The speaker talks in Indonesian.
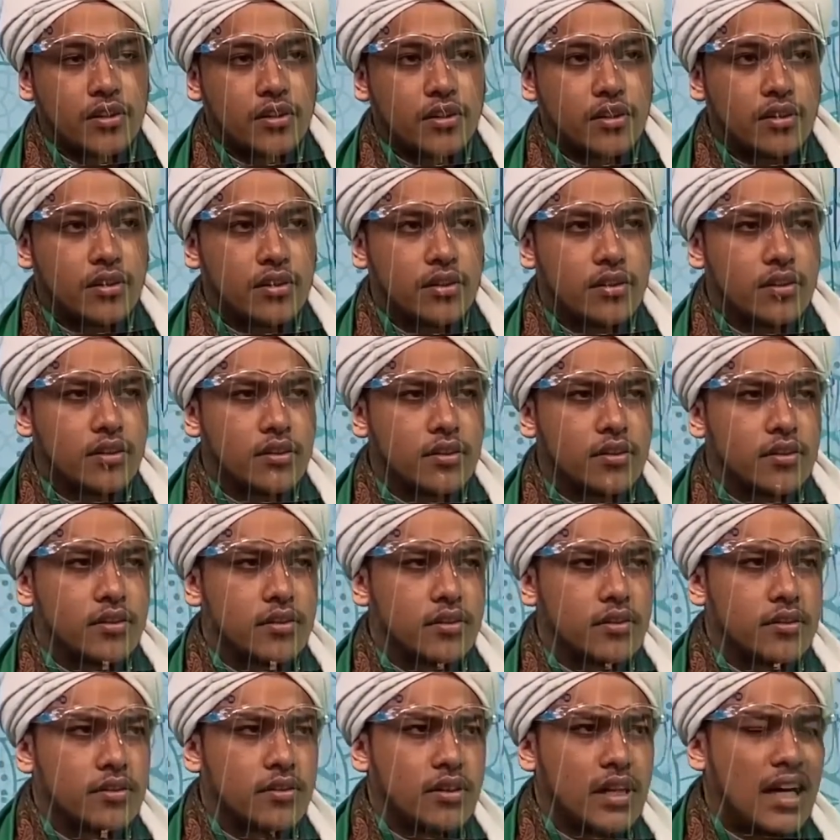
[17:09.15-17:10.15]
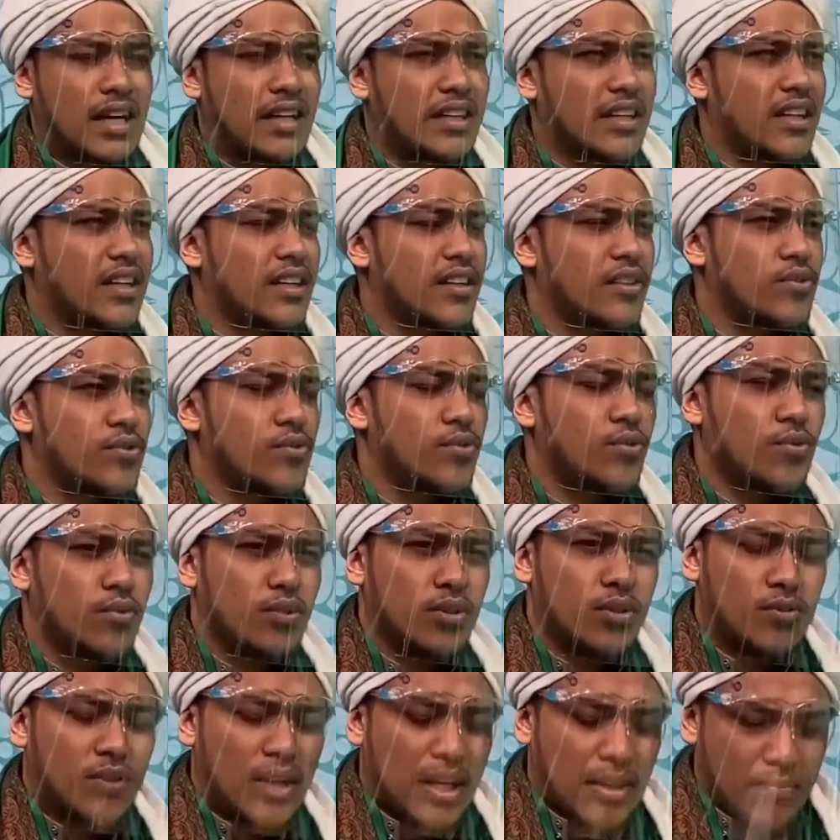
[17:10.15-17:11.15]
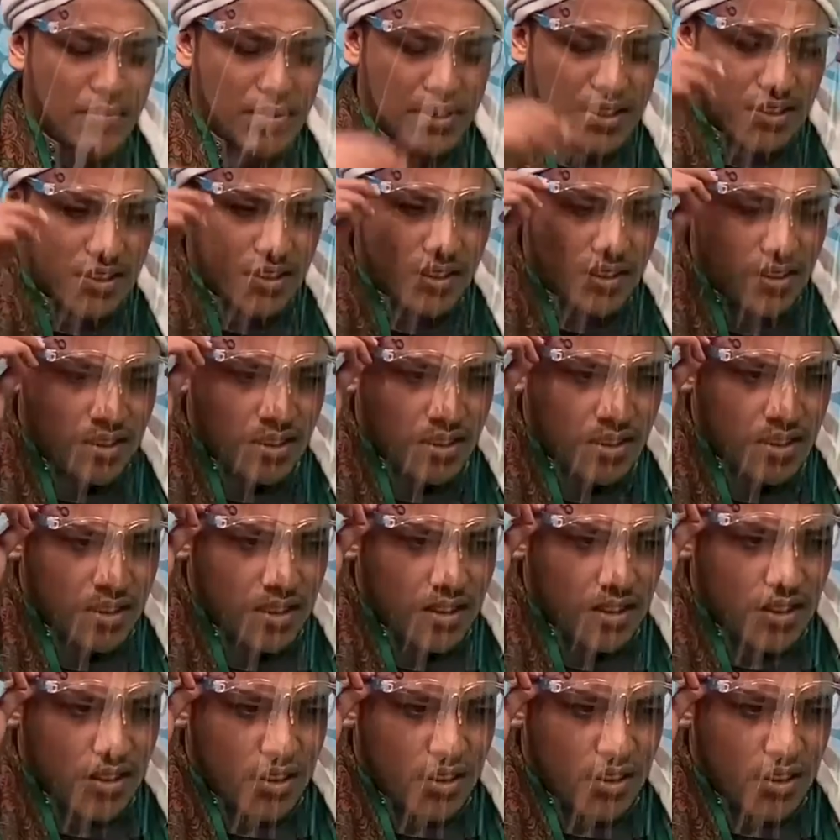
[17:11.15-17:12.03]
uh, hakikat syukur itu apa sih? Iya.